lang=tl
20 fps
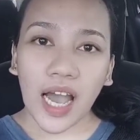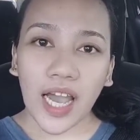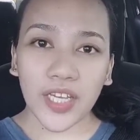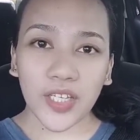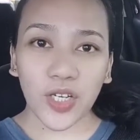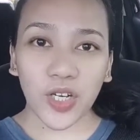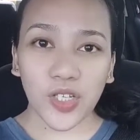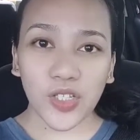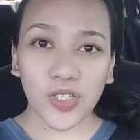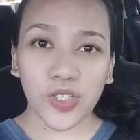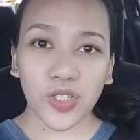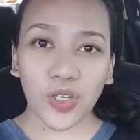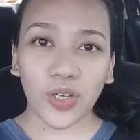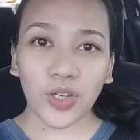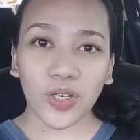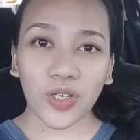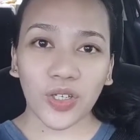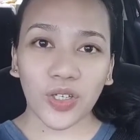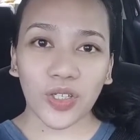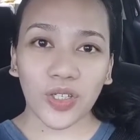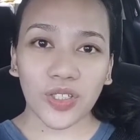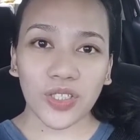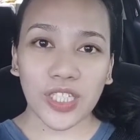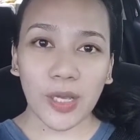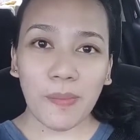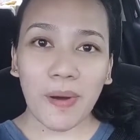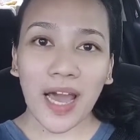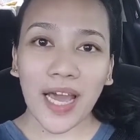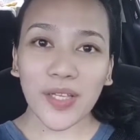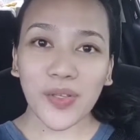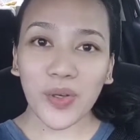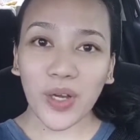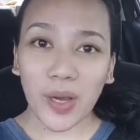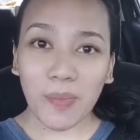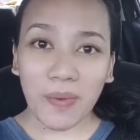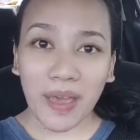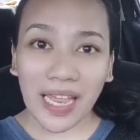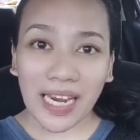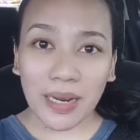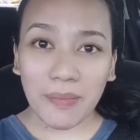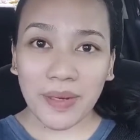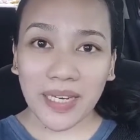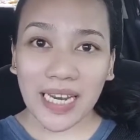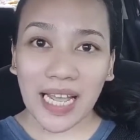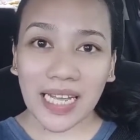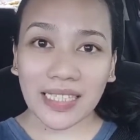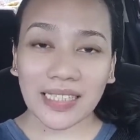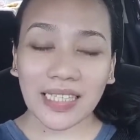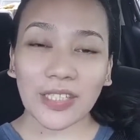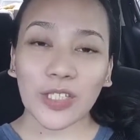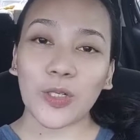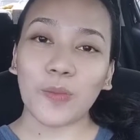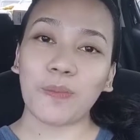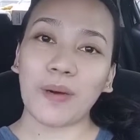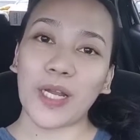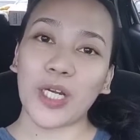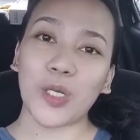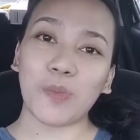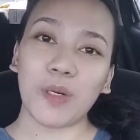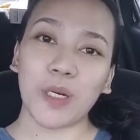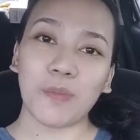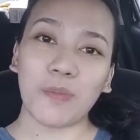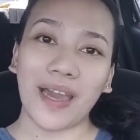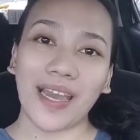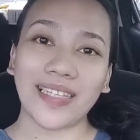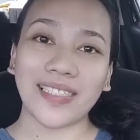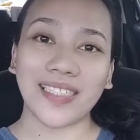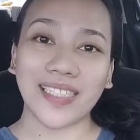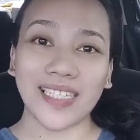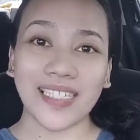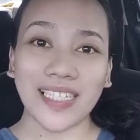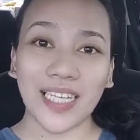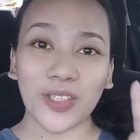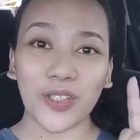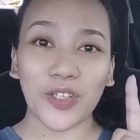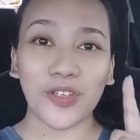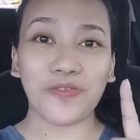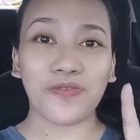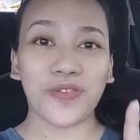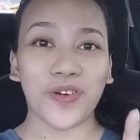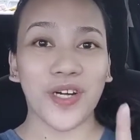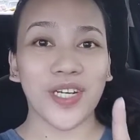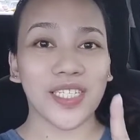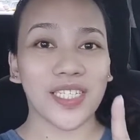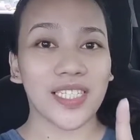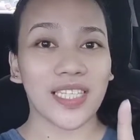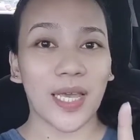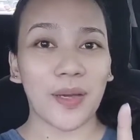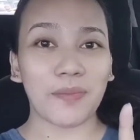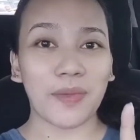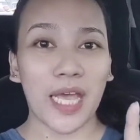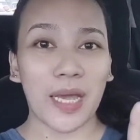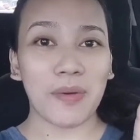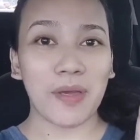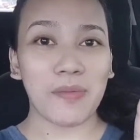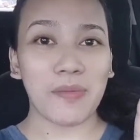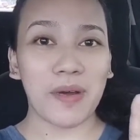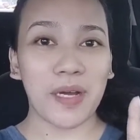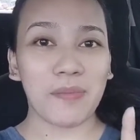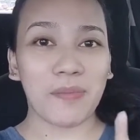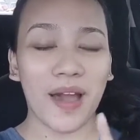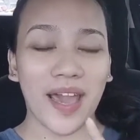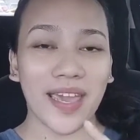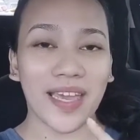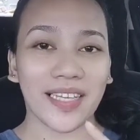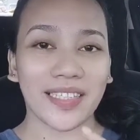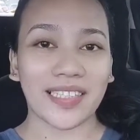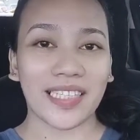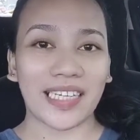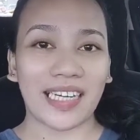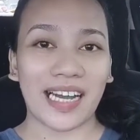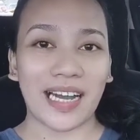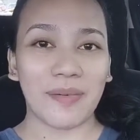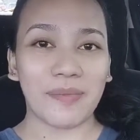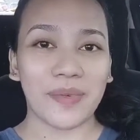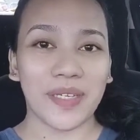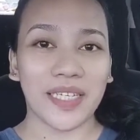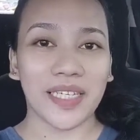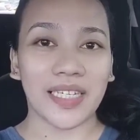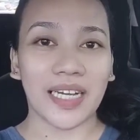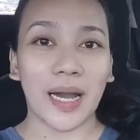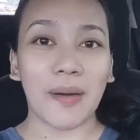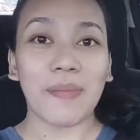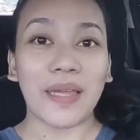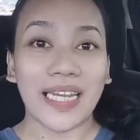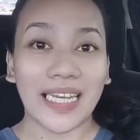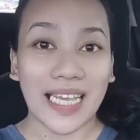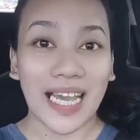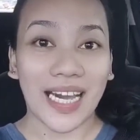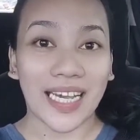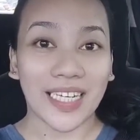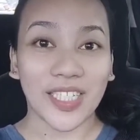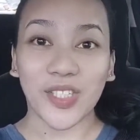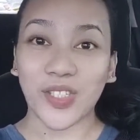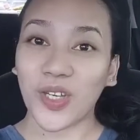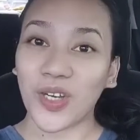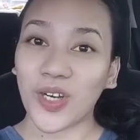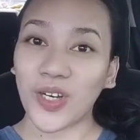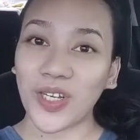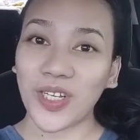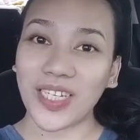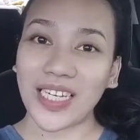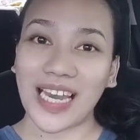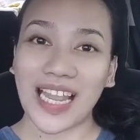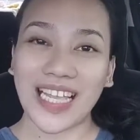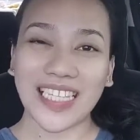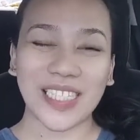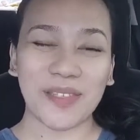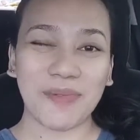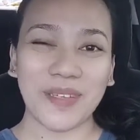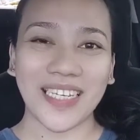ayun, so, samahan nyo kami, alamin natin kung paano magbayad since ito yung first time namin magbayad ng aming amilyar. So, let's